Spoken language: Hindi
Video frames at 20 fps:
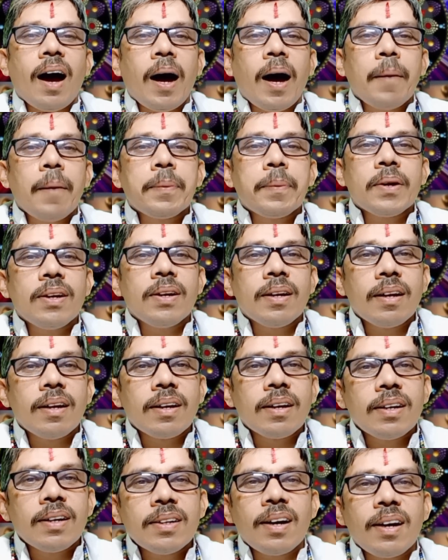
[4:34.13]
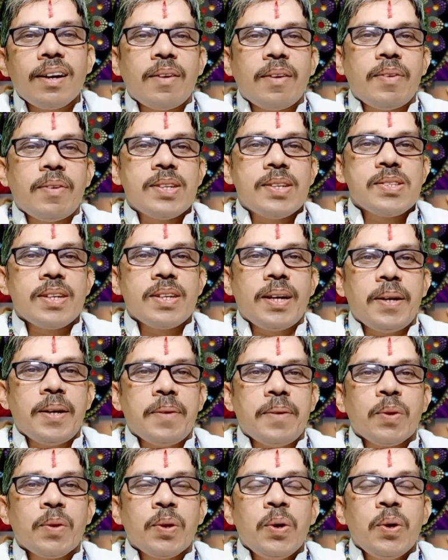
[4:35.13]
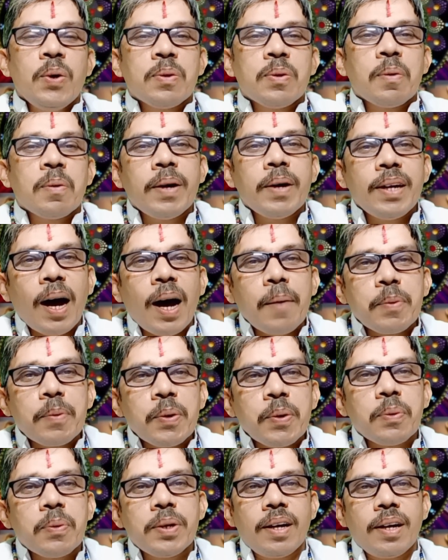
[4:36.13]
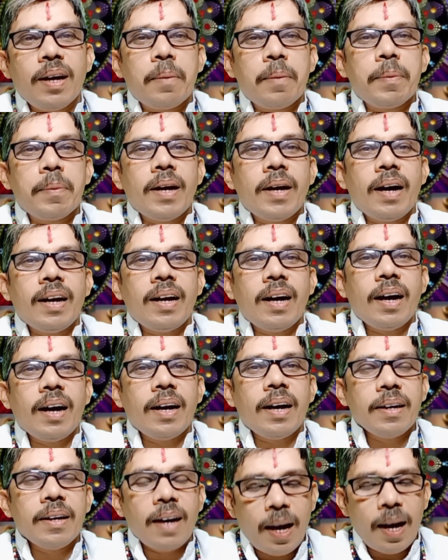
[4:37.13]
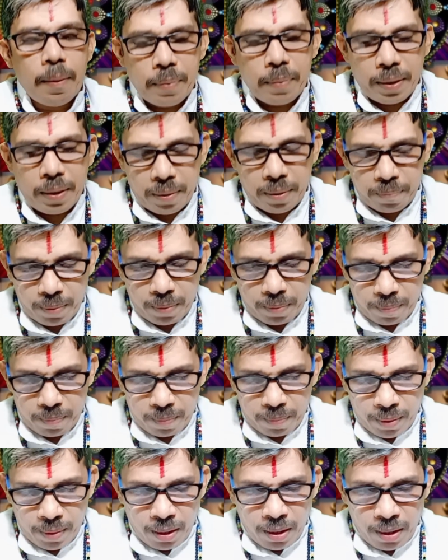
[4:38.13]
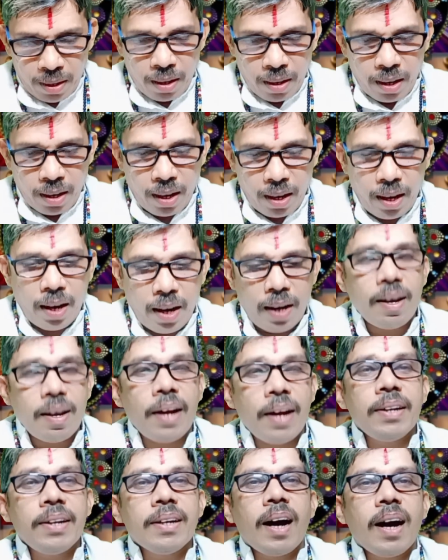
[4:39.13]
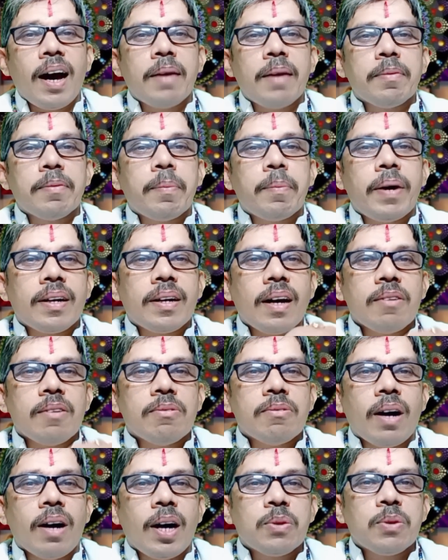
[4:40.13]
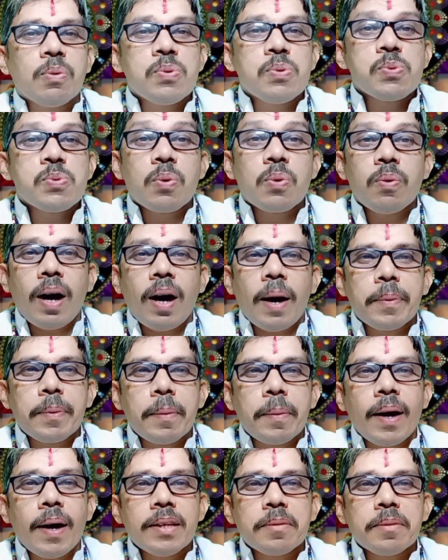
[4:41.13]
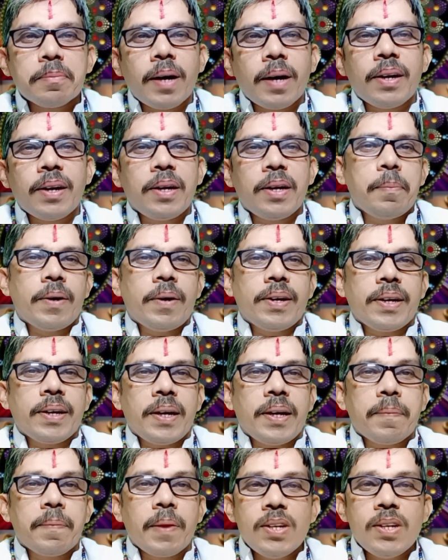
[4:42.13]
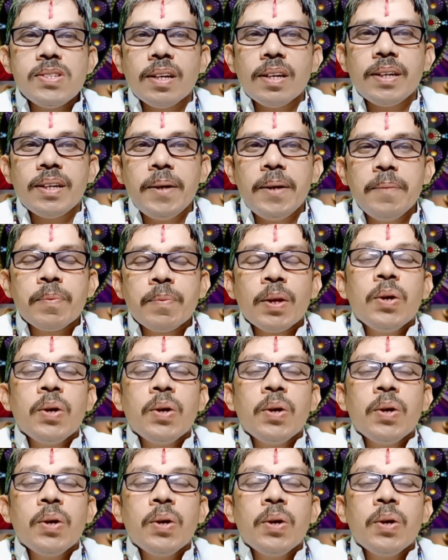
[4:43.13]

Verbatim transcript: आपके लगन का नवांश है तो भाई आपके कोई घर में आया है आपके डाइनिंग हॉल में बैठा हुआ है तो उसको आपकी बात माननी पड़ेगी इसलिए